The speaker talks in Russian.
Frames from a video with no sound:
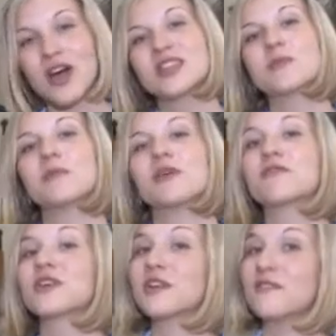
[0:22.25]
Например, в
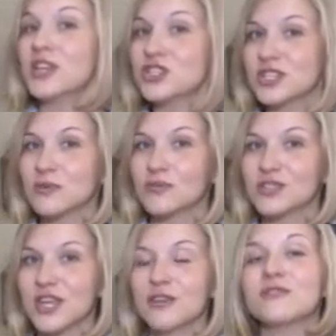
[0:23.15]
Краеведческом
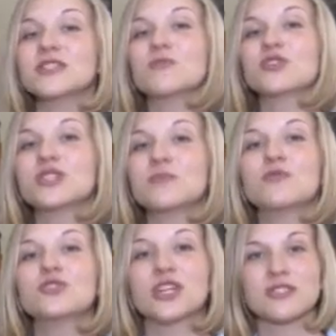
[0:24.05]
музее вы сможете
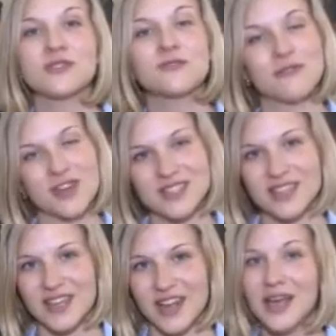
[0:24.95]
поучаствовать в
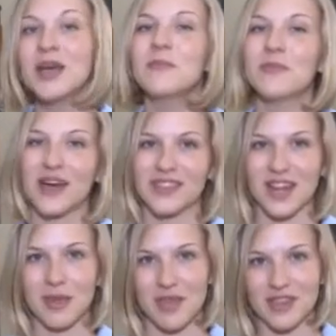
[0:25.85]
квест-игре «Пятый
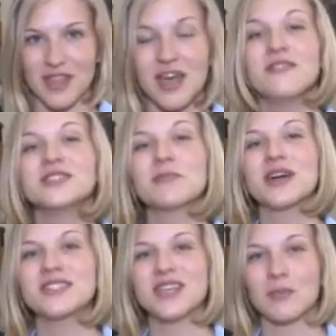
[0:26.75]
элемент». Всем
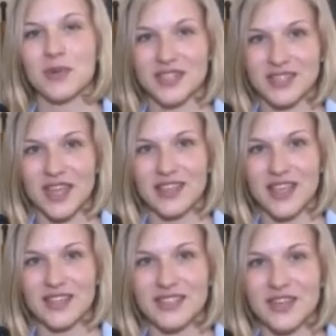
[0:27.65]
гостям предстоит
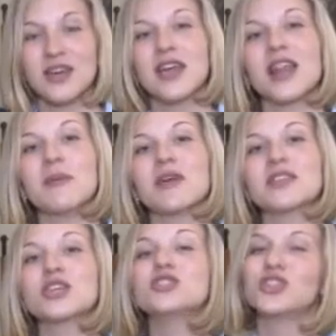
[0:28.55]
найти
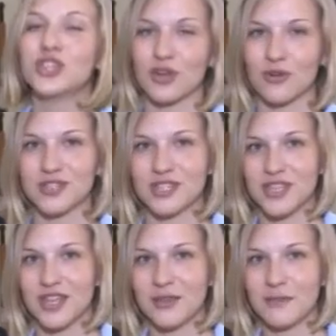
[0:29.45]
элементы четырех стихий.